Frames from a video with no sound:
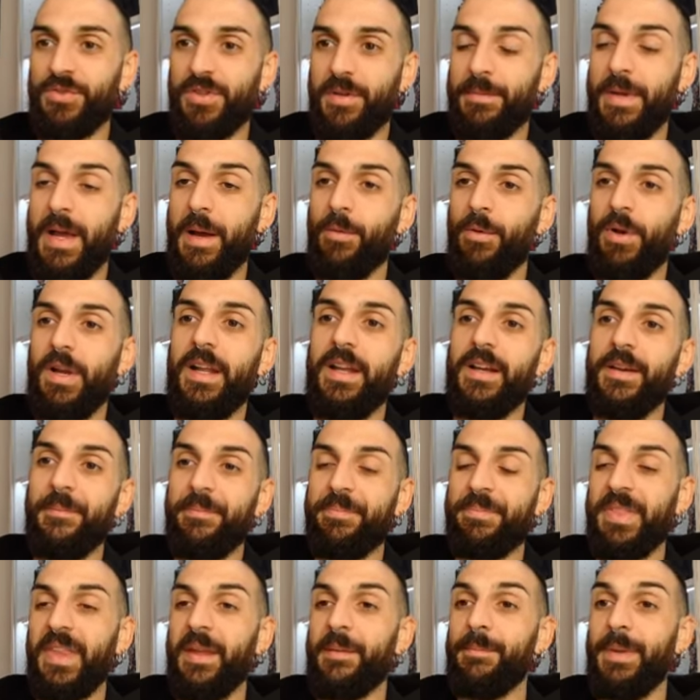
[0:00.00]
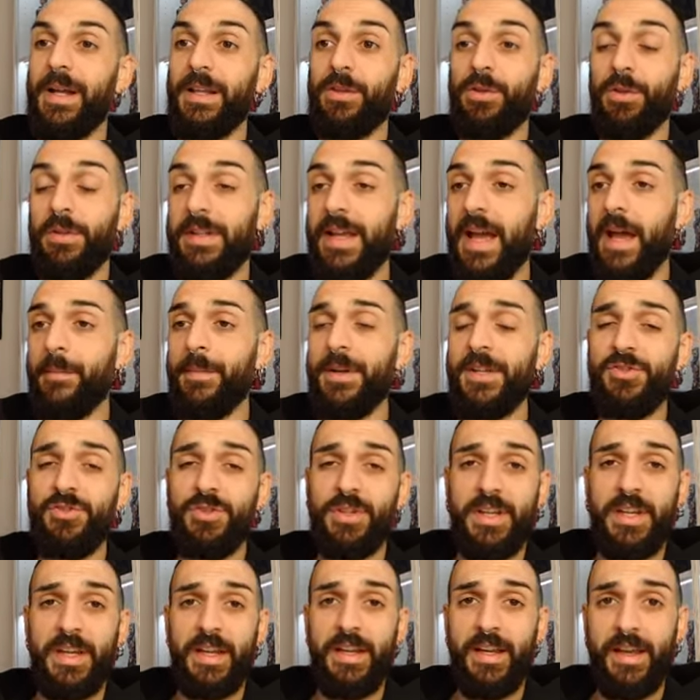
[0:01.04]
abbiamo il Battle Damage
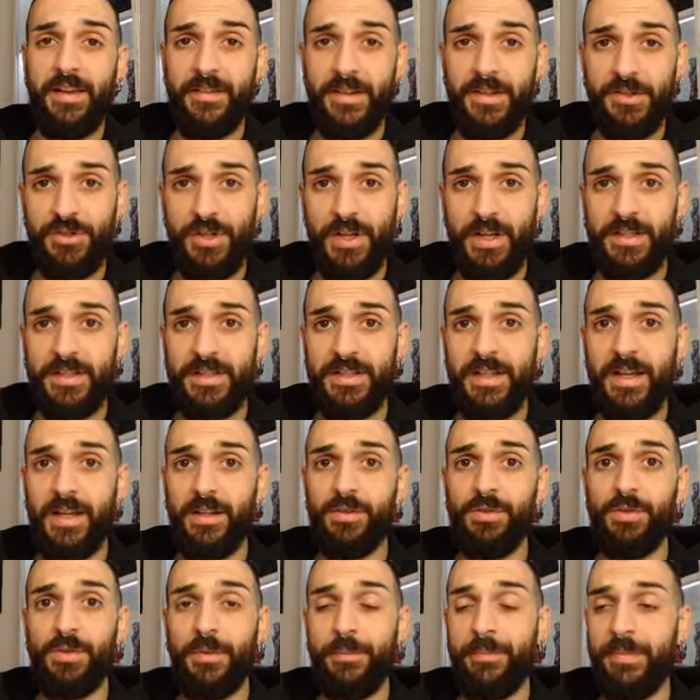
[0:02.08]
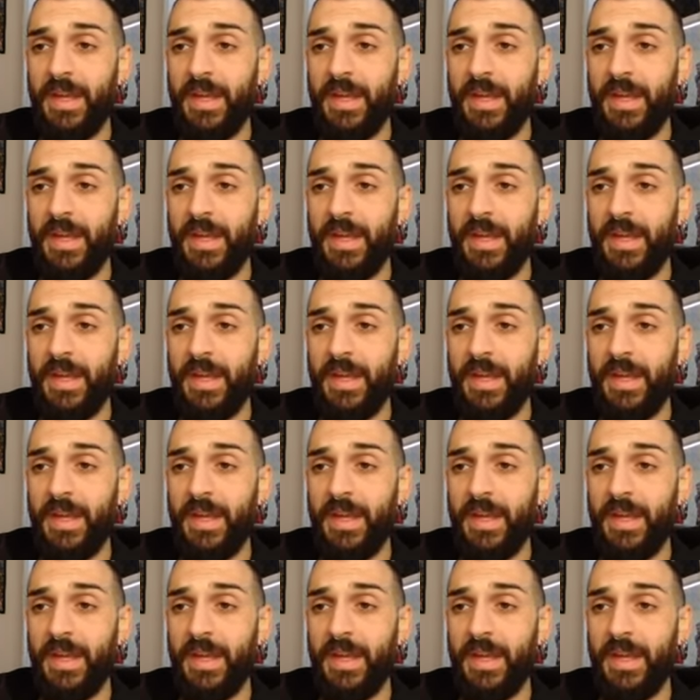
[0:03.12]
che era già stato